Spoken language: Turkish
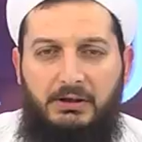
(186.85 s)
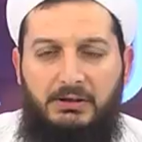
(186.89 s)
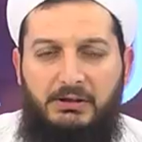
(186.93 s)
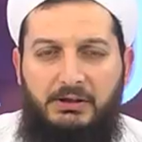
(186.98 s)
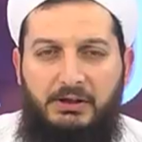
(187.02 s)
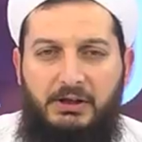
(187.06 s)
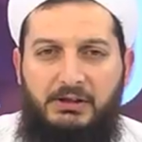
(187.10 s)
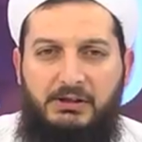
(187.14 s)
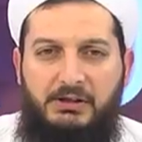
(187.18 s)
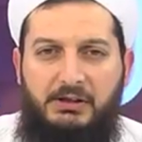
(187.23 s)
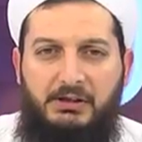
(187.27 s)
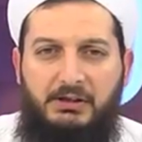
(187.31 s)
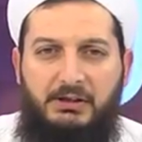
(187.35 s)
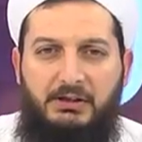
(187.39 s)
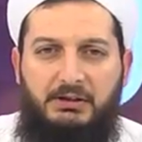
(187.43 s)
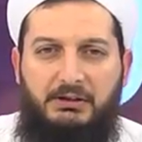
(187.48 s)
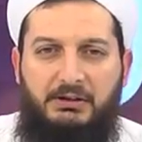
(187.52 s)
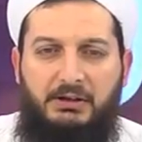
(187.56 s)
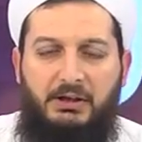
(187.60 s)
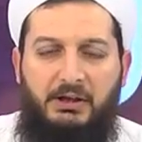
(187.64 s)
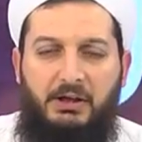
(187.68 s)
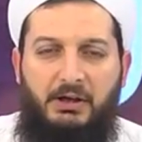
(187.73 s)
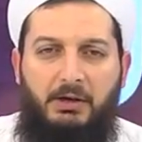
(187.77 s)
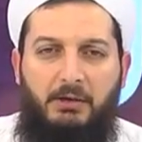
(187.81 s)

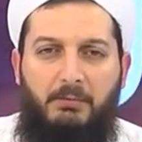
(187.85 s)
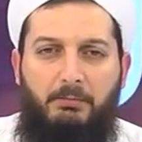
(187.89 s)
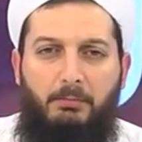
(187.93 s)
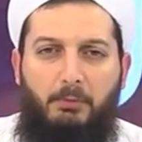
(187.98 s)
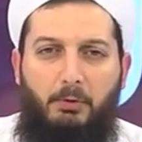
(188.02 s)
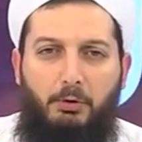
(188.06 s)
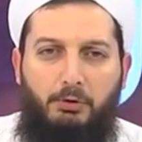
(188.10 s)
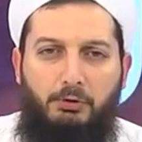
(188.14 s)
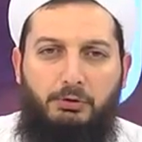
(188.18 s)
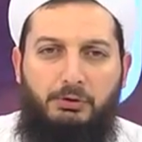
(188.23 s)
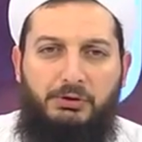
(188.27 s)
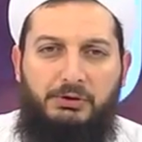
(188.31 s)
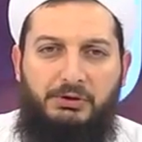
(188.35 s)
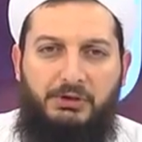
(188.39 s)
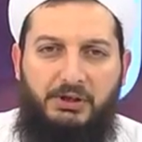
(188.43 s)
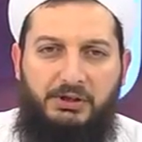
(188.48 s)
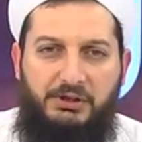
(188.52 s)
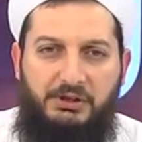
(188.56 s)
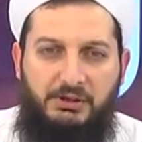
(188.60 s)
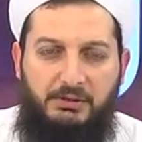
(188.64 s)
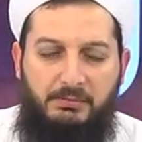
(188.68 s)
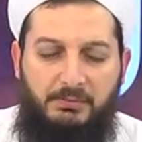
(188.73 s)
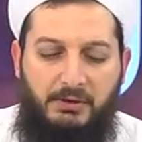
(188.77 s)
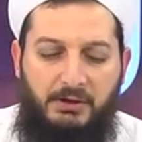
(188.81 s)
kesinlikle boş
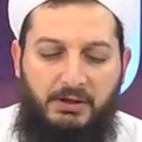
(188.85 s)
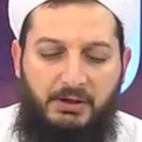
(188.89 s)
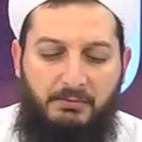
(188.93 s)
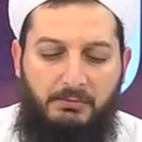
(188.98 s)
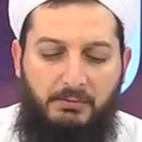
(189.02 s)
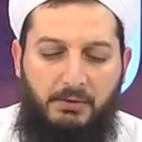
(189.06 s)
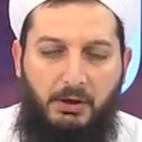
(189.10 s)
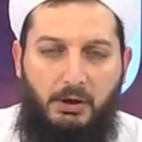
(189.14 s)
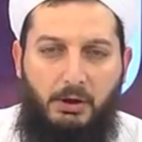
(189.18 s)
geçirmeyelim.